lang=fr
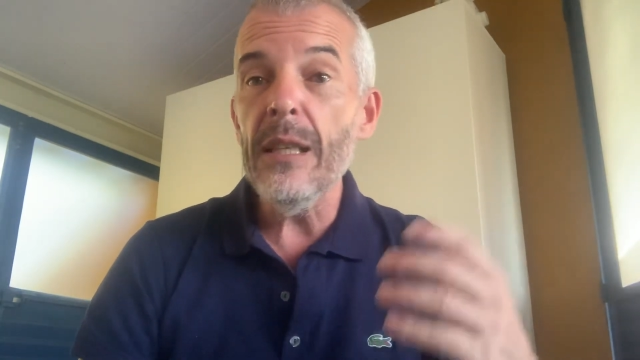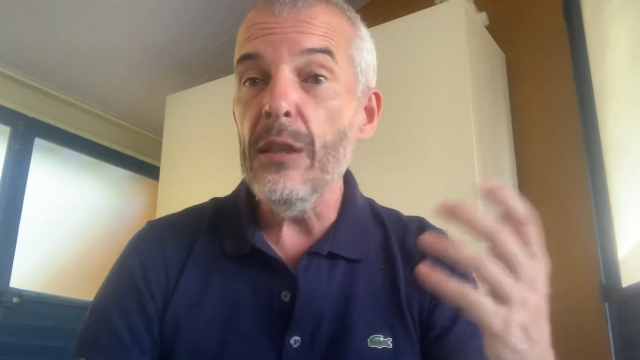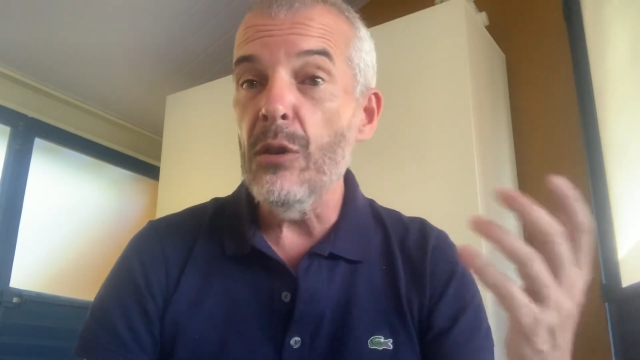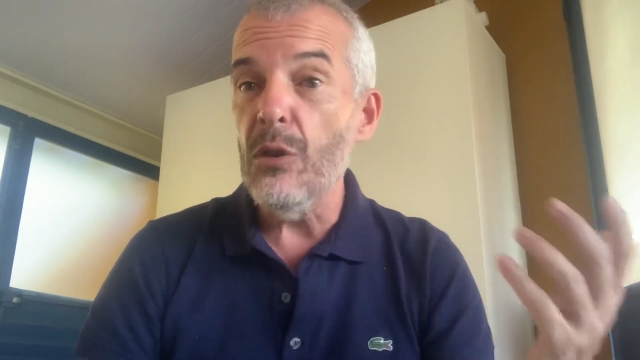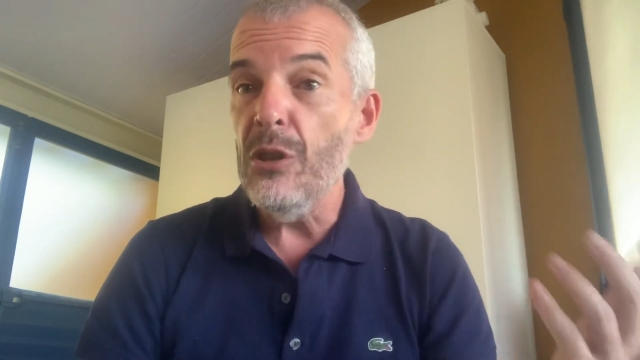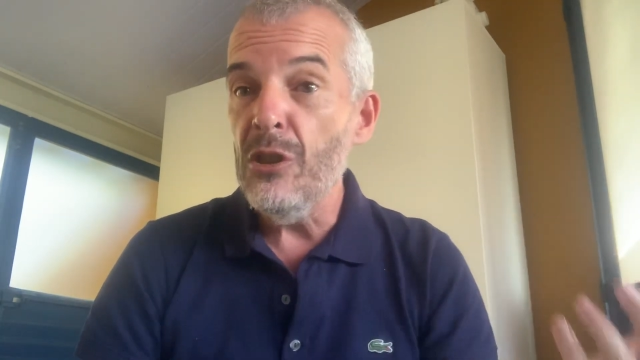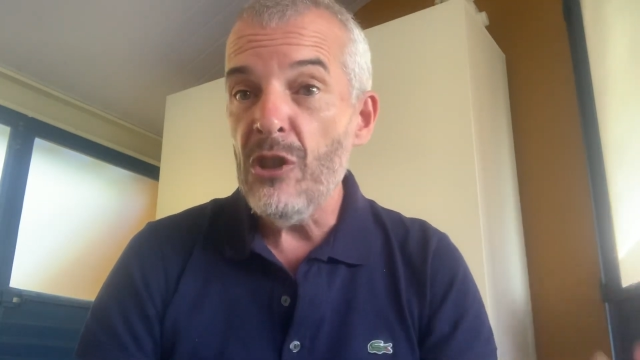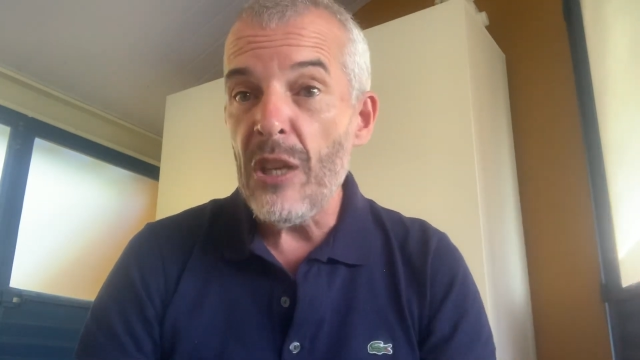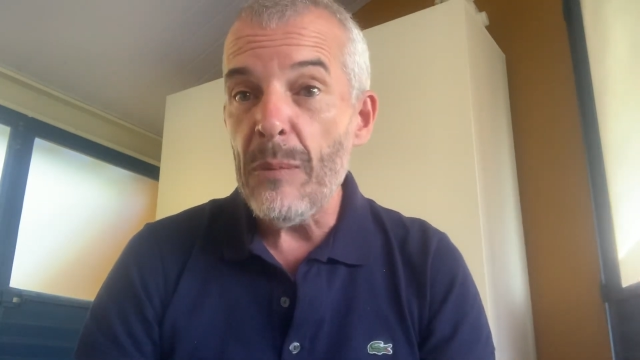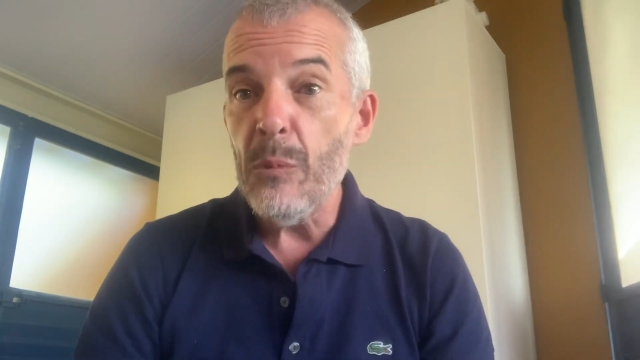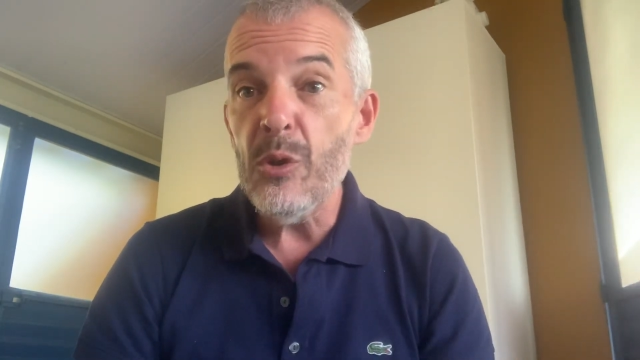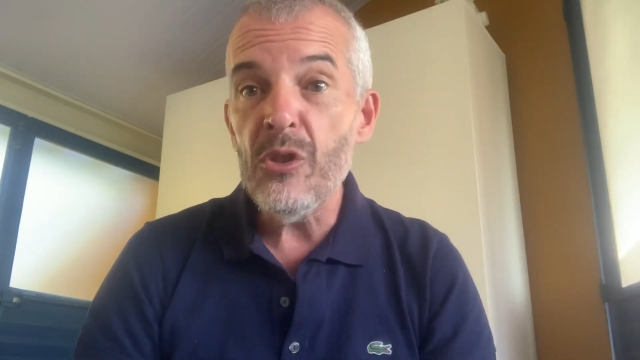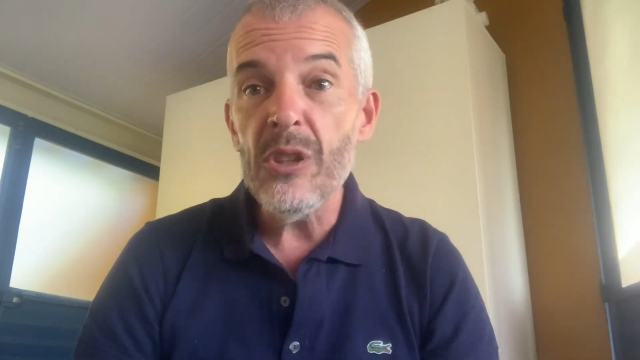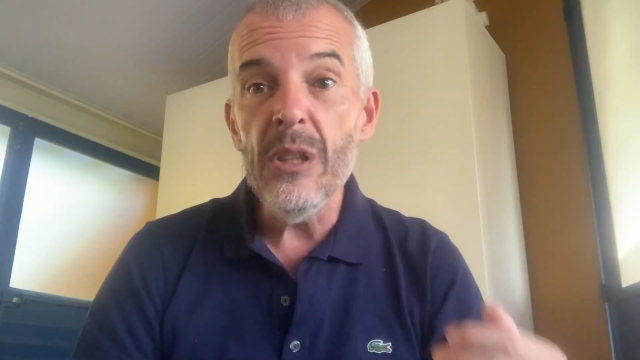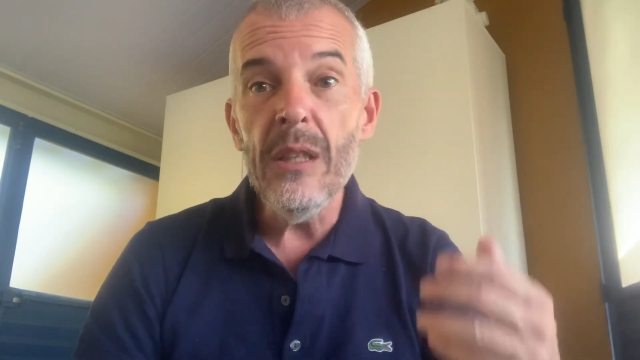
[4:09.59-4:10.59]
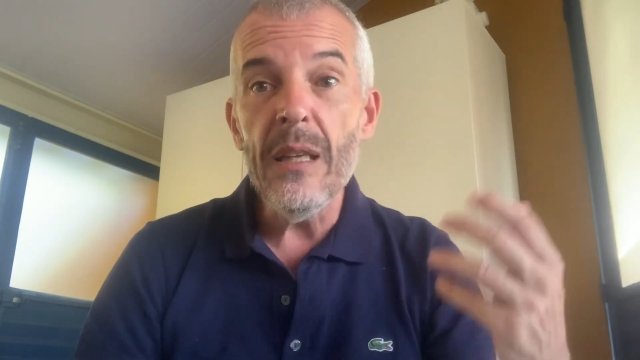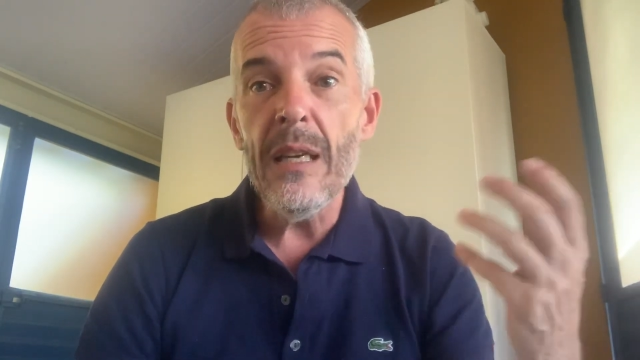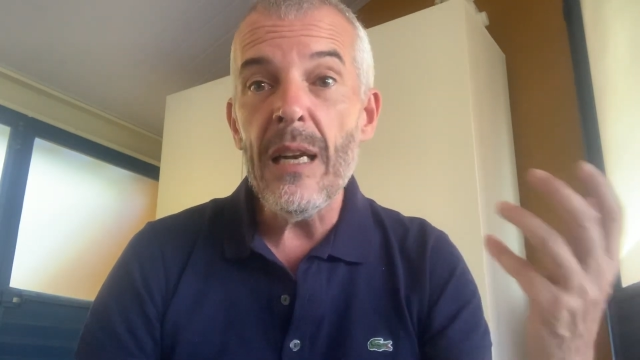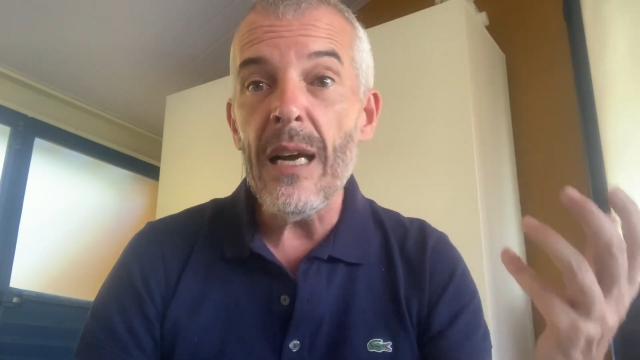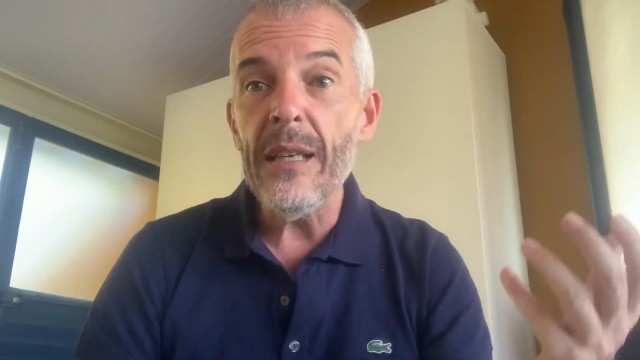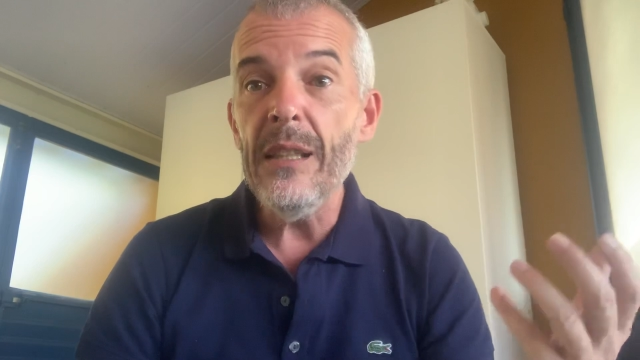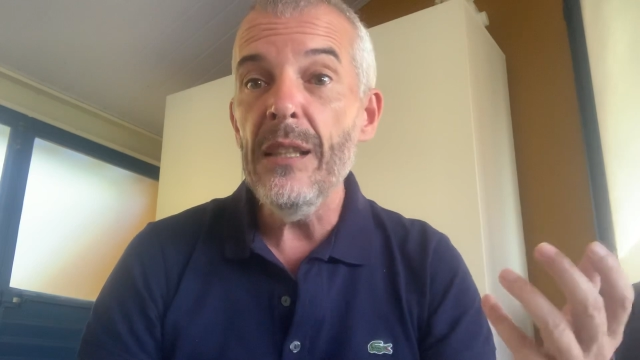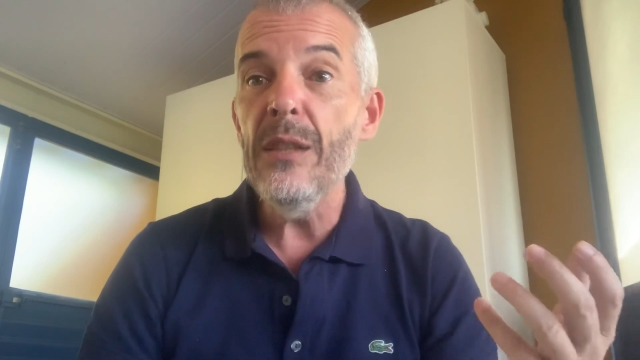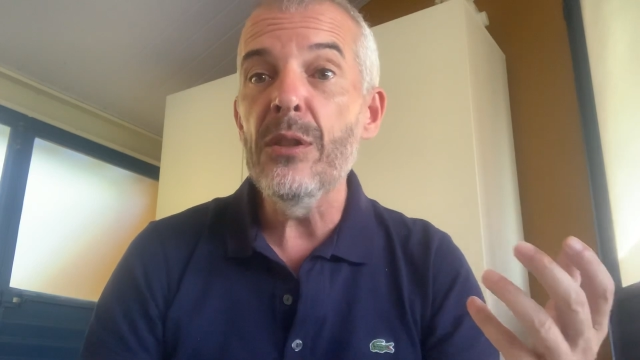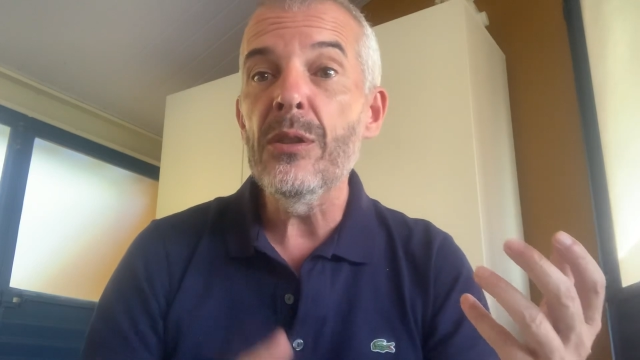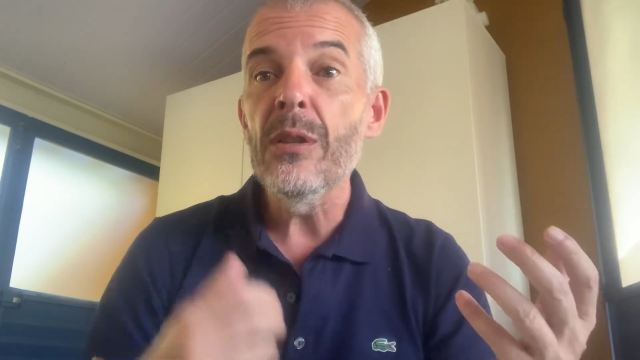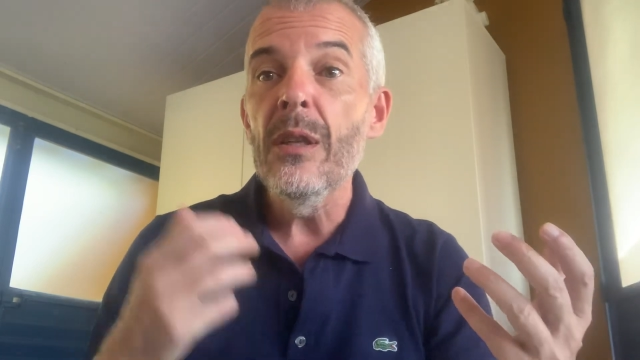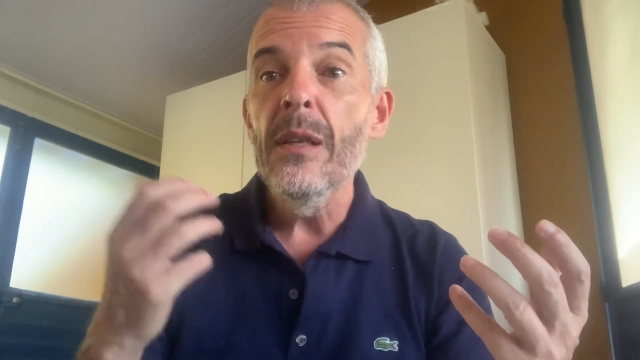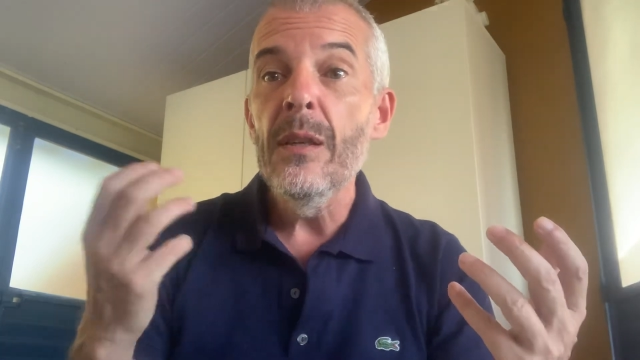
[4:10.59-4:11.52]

et dans l'islam aussi, laïques